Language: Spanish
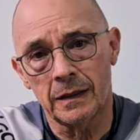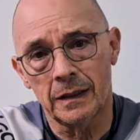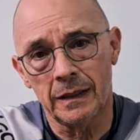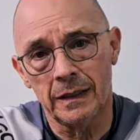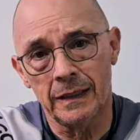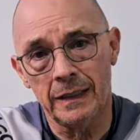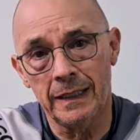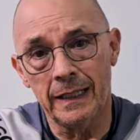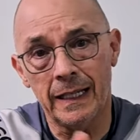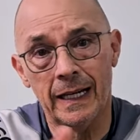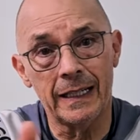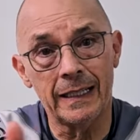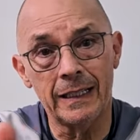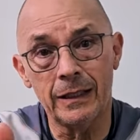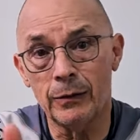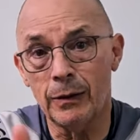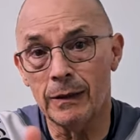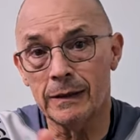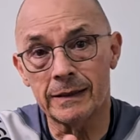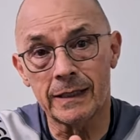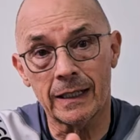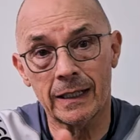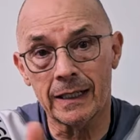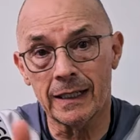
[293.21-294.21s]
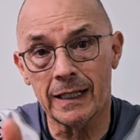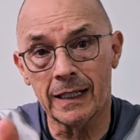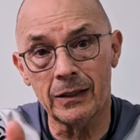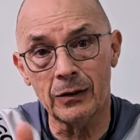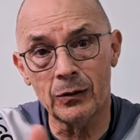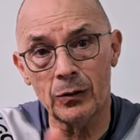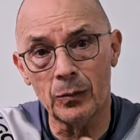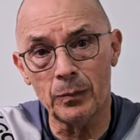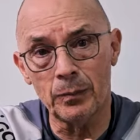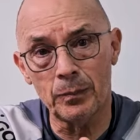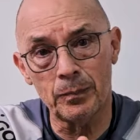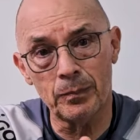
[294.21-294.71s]
y han ido
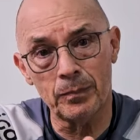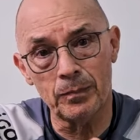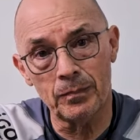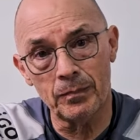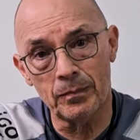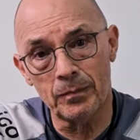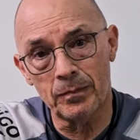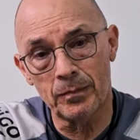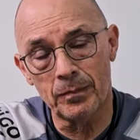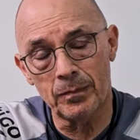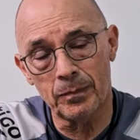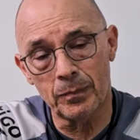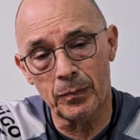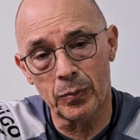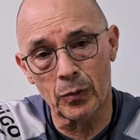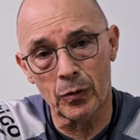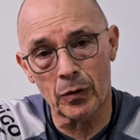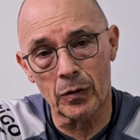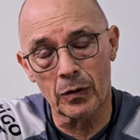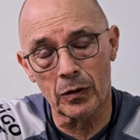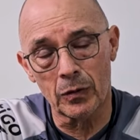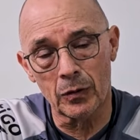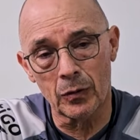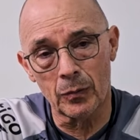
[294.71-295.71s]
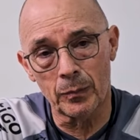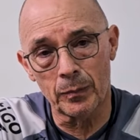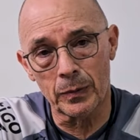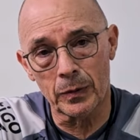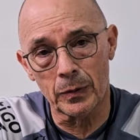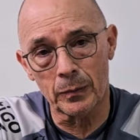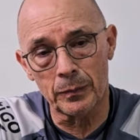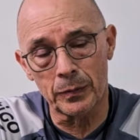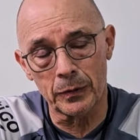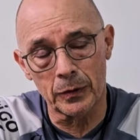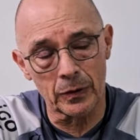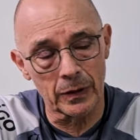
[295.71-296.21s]
alternando por lo
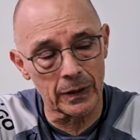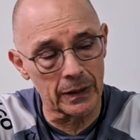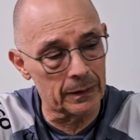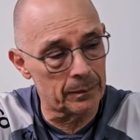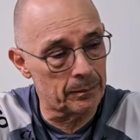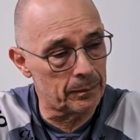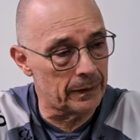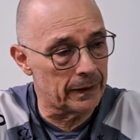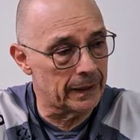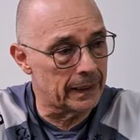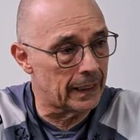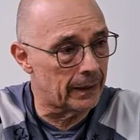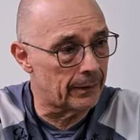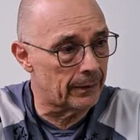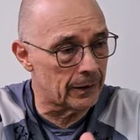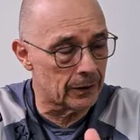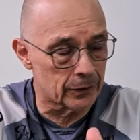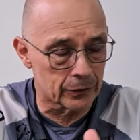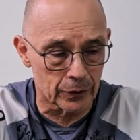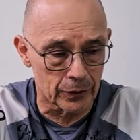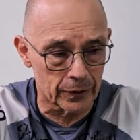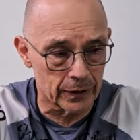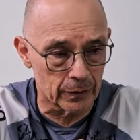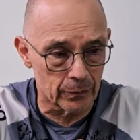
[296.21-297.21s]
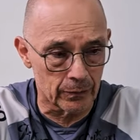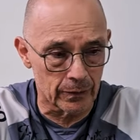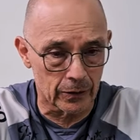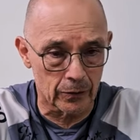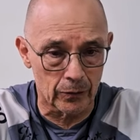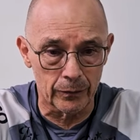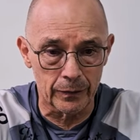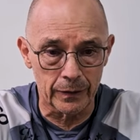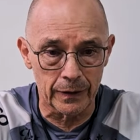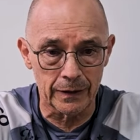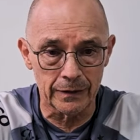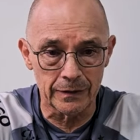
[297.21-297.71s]
propio que explicaba el otro día en una
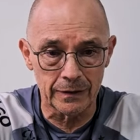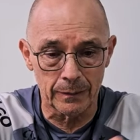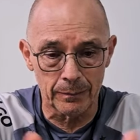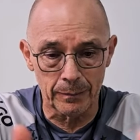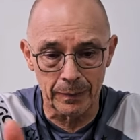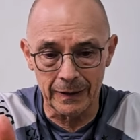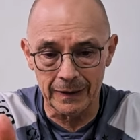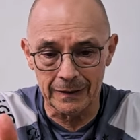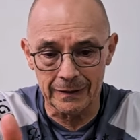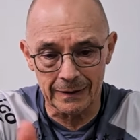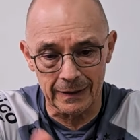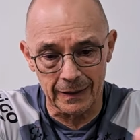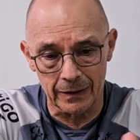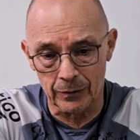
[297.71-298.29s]
conferencia de prensa.